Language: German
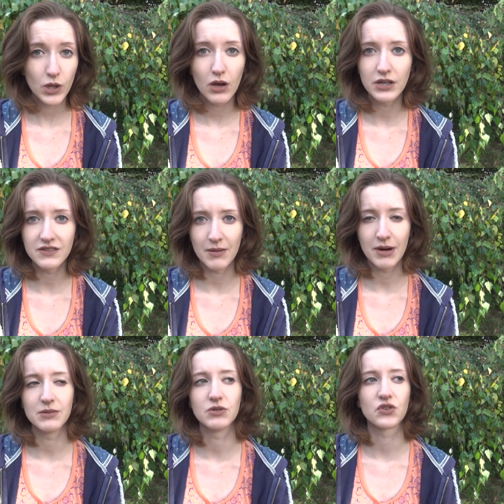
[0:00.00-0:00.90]
Heute war
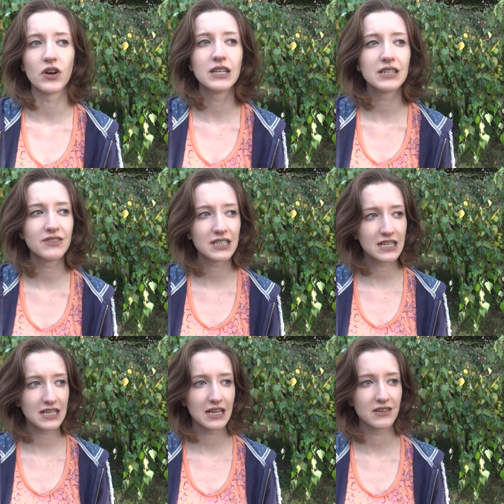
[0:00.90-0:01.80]
meine Betreuerin wieder
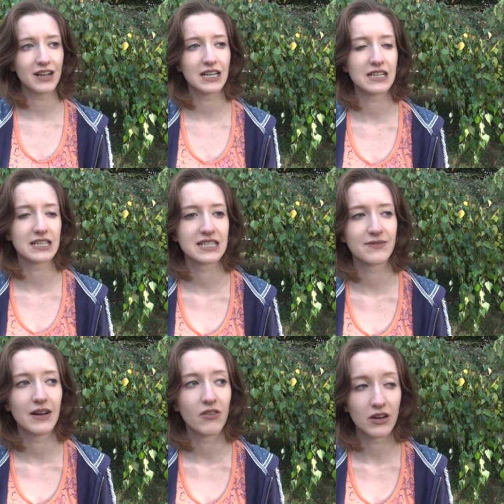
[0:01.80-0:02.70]
da, die war ja jetzt
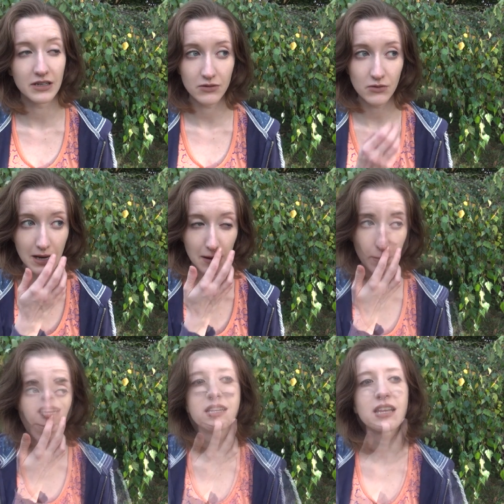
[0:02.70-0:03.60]
zwei Wochen in Urlaub.
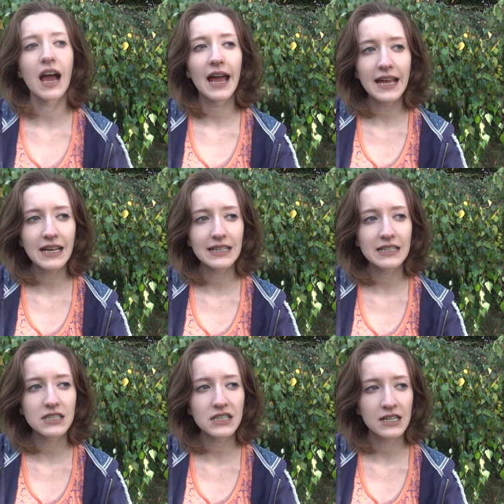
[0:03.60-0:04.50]
Es hat
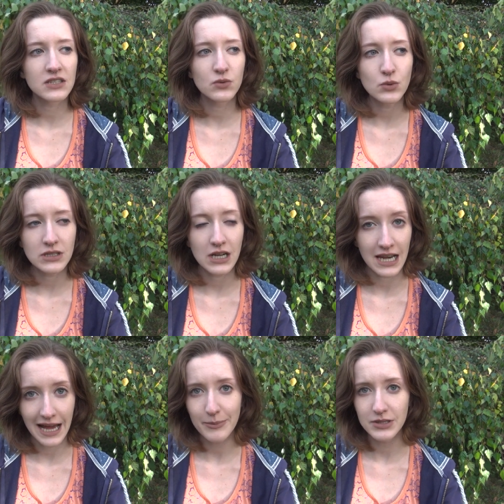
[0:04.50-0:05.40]
eigentlich ganz gut
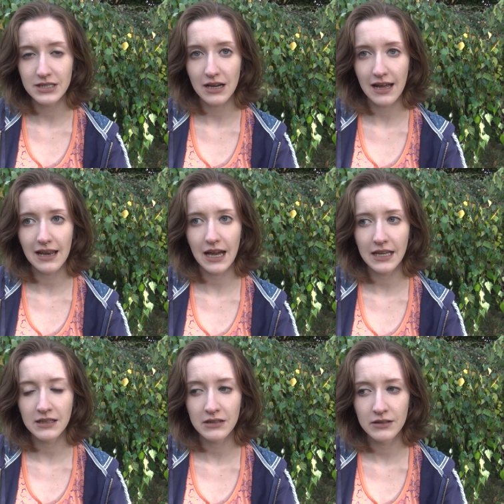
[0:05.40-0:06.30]
geklappt
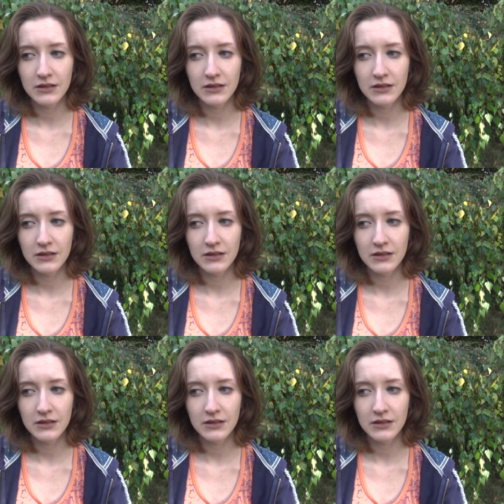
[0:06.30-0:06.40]
alleine.